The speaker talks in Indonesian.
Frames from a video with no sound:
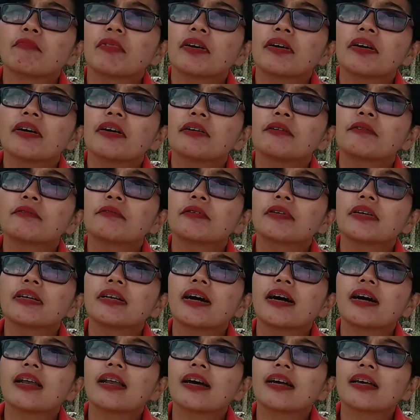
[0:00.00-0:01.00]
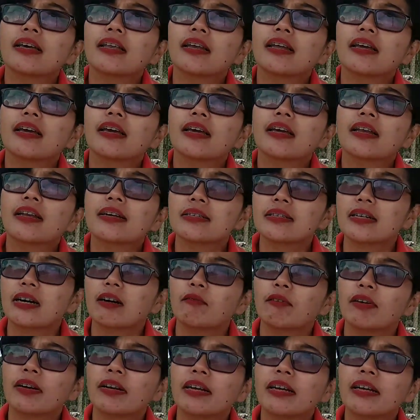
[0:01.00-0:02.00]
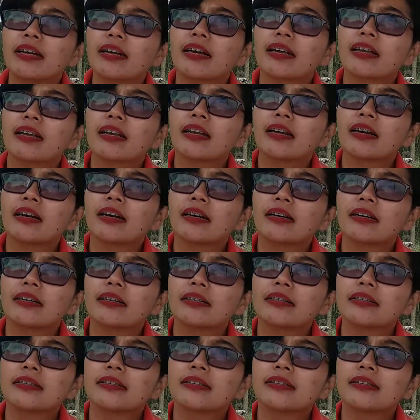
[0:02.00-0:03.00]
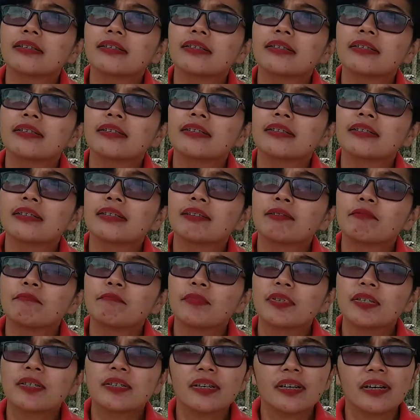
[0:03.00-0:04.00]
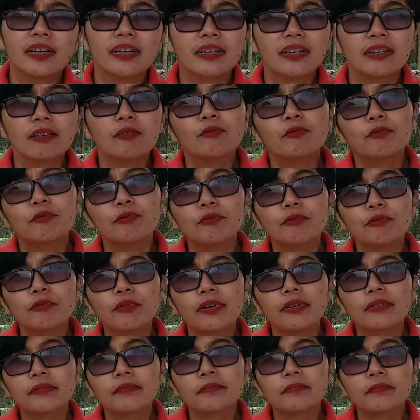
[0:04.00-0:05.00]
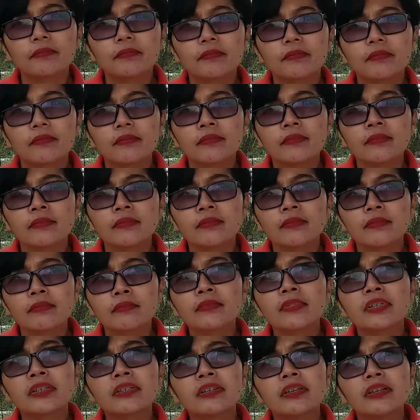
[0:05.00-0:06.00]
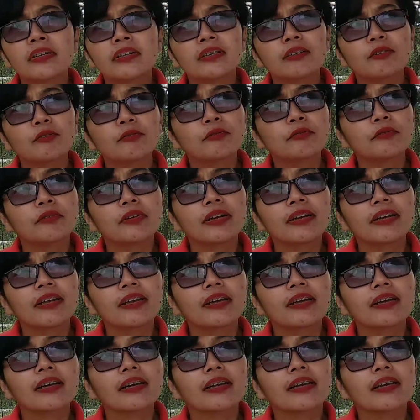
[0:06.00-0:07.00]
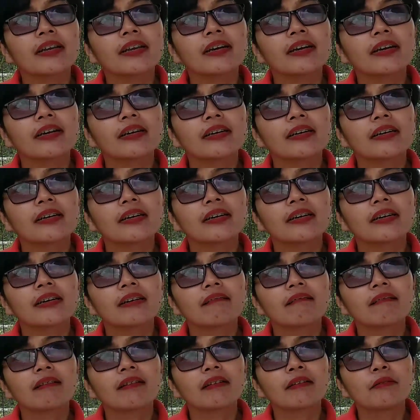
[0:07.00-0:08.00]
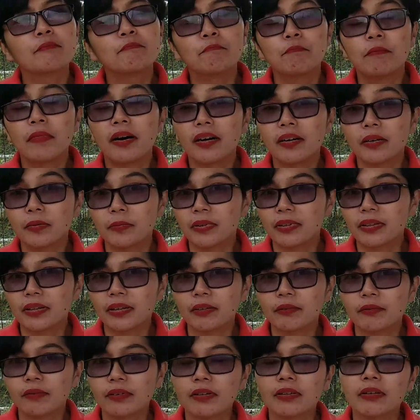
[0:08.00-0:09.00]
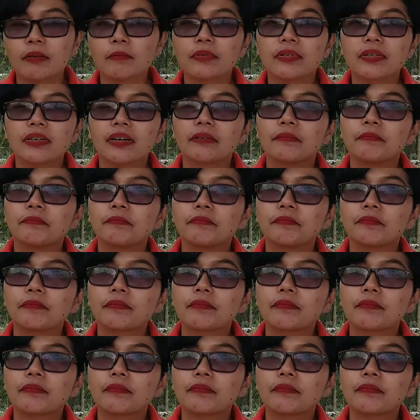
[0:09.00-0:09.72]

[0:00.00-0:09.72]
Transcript: Bagai kui dah langit eh ras awan eh kerina. Menjilai ke tuhu tu. Menjilai ke tuhu langit eh kerina. Malam hati aku nak kapsah.